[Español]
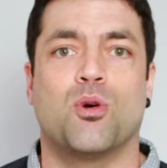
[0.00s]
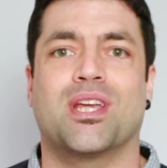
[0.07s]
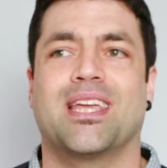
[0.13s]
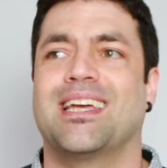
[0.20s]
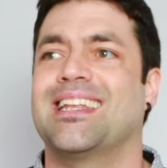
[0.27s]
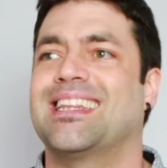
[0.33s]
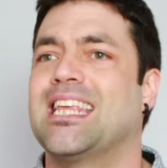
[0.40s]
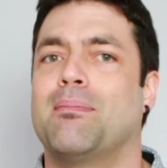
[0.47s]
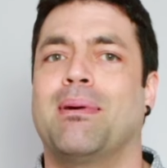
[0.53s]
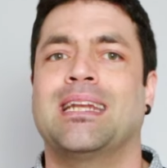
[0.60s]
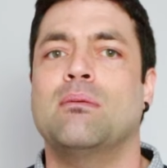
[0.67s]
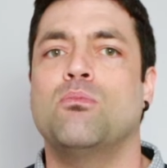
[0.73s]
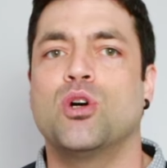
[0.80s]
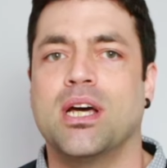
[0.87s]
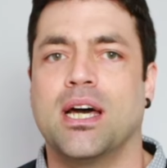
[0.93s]
porque te va a
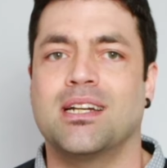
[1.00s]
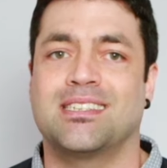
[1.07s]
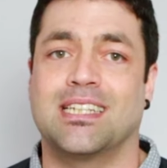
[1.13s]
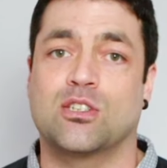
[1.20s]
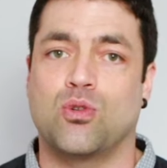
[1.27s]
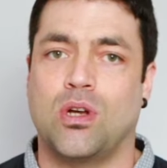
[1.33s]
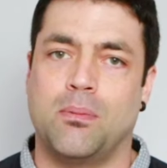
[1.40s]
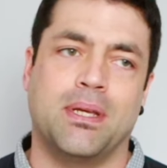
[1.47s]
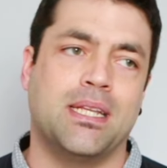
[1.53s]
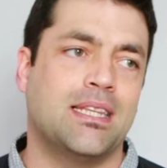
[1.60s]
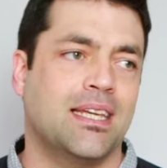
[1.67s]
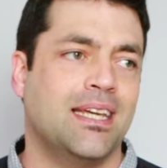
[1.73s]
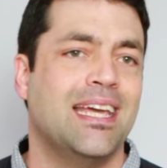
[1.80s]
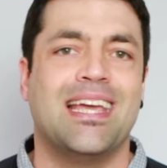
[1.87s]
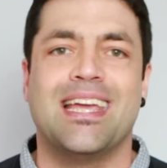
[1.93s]
enamorar
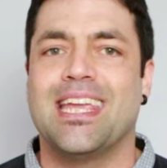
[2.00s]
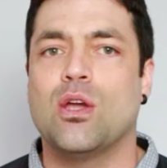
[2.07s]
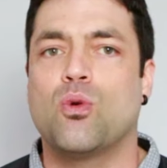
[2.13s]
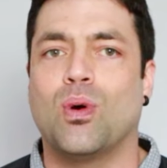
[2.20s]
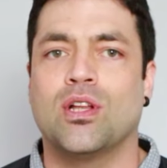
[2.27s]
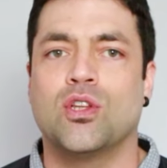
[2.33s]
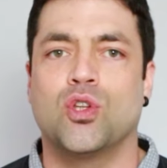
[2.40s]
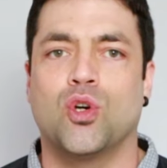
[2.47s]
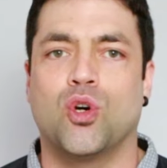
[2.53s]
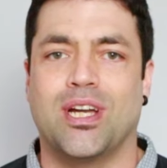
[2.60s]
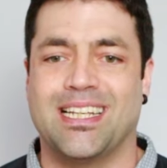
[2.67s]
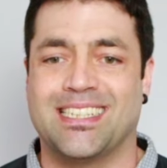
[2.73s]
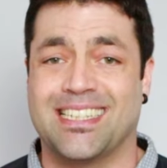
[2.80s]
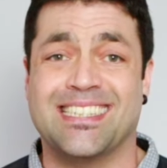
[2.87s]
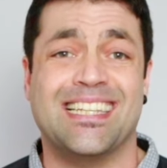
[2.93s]
sexualmente y cuando
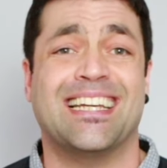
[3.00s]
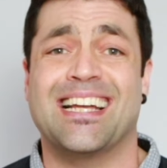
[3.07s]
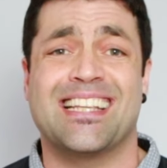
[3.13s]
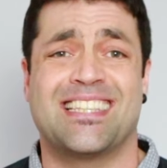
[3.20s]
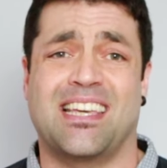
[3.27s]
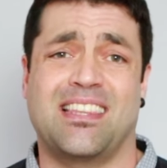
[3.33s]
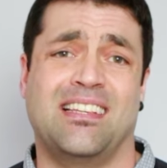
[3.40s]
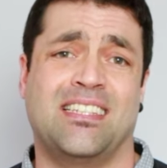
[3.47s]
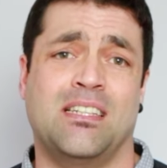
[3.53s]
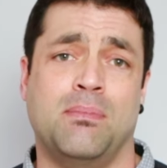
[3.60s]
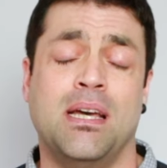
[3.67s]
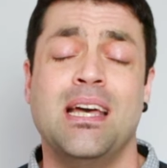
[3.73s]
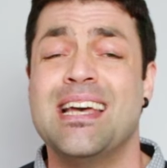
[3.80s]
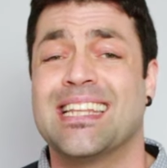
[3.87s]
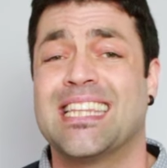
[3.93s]
estés
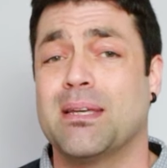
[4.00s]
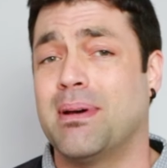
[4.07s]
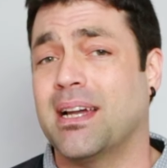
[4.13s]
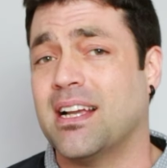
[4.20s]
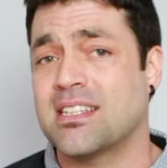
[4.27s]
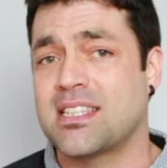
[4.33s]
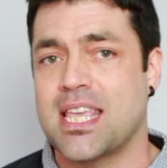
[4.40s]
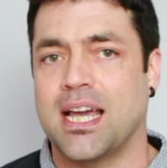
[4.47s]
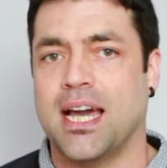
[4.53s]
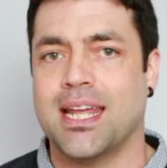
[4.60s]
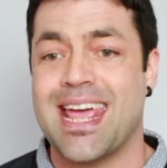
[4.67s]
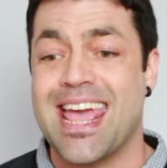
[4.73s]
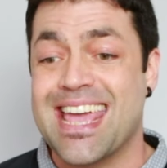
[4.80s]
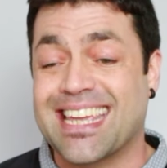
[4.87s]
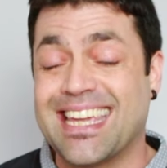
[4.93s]
enganchadísima te va a
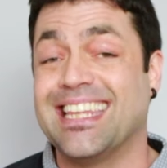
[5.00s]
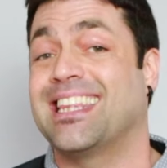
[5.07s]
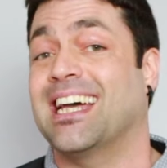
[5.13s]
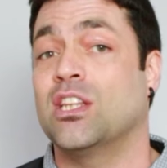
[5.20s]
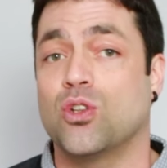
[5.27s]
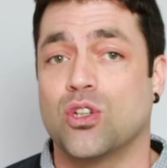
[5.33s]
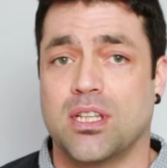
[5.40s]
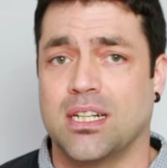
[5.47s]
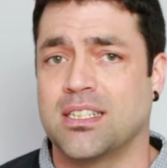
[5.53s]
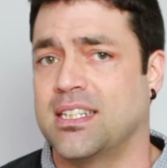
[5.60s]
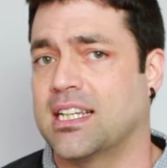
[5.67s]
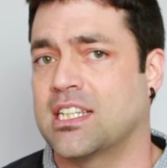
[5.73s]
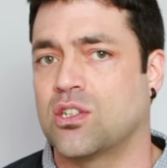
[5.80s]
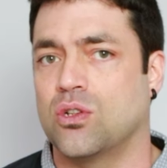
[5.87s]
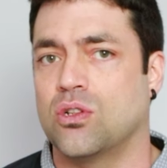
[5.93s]
castigar quitándote el
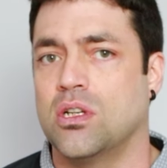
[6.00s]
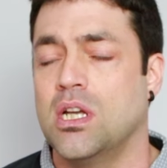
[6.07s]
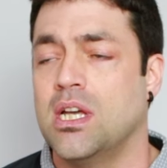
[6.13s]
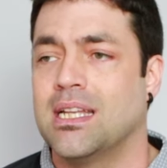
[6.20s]
sexo.